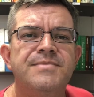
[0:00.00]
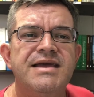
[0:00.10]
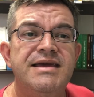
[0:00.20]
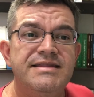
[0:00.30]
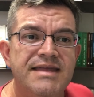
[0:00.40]

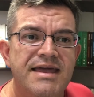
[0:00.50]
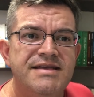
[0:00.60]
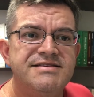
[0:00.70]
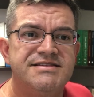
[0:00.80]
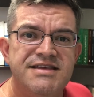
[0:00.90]
que
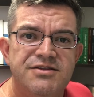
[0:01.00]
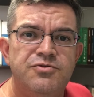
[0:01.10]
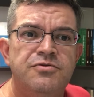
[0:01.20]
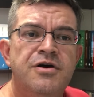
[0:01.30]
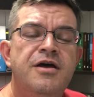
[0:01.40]
tem
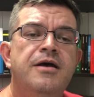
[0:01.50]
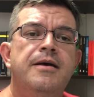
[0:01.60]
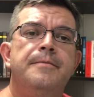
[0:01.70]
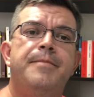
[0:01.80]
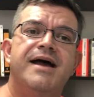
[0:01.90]
sido
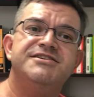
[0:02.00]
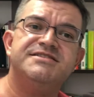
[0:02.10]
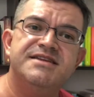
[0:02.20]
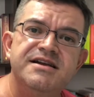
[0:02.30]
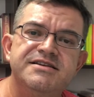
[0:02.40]

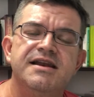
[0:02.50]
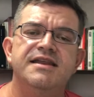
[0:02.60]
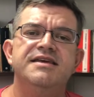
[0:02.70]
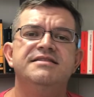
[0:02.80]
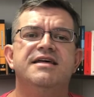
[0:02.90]
bastante
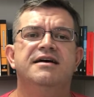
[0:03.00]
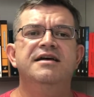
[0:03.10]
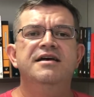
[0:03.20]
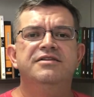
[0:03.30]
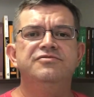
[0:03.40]
lida
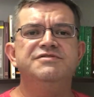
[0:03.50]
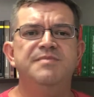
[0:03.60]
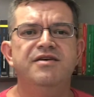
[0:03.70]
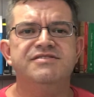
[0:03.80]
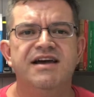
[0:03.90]
nos
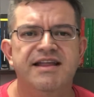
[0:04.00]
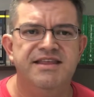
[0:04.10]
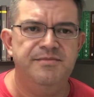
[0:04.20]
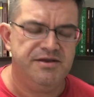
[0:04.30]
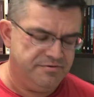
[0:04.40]
meios
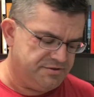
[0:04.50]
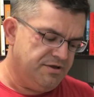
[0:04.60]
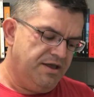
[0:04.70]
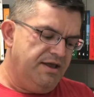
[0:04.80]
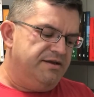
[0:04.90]

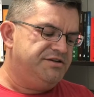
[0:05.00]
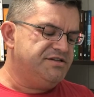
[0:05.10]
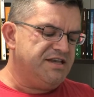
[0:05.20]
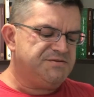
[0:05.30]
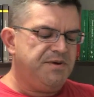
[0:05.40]
acadêmicos.
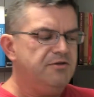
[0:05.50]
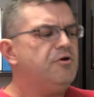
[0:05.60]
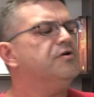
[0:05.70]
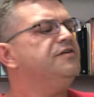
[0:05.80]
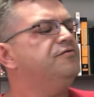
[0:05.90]
Diz respeito
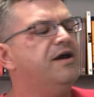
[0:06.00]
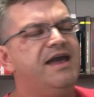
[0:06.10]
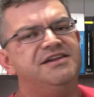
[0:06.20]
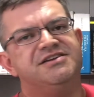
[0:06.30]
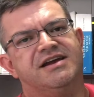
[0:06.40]
ao livro
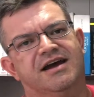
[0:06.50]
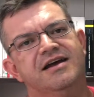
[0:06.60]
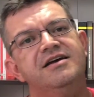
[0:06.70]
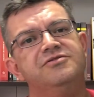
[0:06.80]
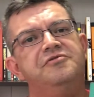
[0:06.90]
Ética,
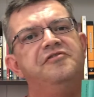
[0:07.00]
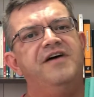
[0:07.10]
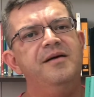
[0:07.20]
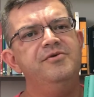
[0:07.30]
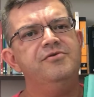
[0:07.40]
do
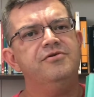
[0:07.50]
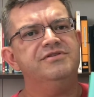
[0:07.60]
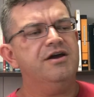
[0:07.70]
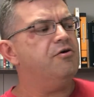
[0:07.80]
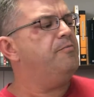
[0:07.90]
Fábio
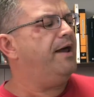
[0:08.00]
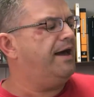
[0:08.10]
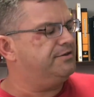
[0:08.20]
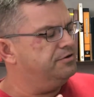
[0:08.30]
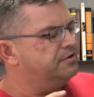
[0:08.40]
Conder
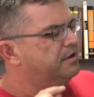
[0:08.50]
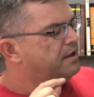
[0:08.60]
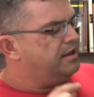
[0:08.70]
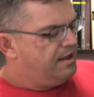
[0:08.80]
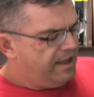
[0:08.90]
Comparato.
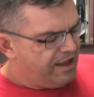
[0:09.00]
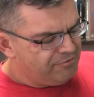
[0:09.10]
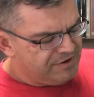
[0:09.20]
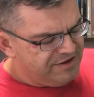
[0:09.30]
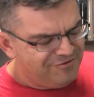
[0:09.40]
É
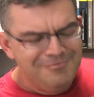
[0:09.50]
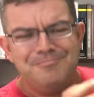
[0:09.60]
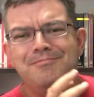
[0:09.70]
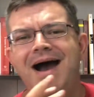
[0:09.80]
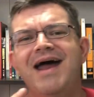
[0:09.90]
um livro
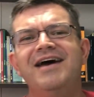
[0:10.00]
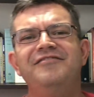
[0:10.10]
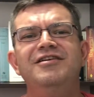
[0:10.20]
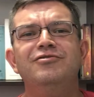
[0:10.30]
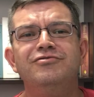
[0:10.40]

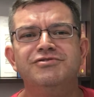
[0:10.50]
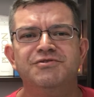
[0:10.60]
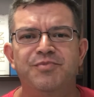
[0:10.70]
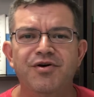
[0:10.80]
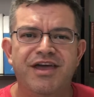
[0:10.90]

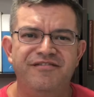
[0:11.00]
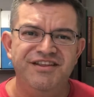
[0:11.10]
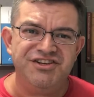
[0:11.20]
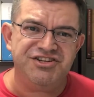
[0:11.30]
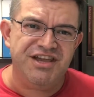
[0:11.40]
maravilhoso, porque vai
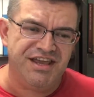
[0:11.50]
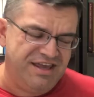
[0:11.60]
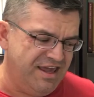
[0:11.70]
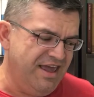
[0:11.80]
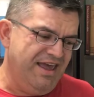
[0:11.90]
distinguir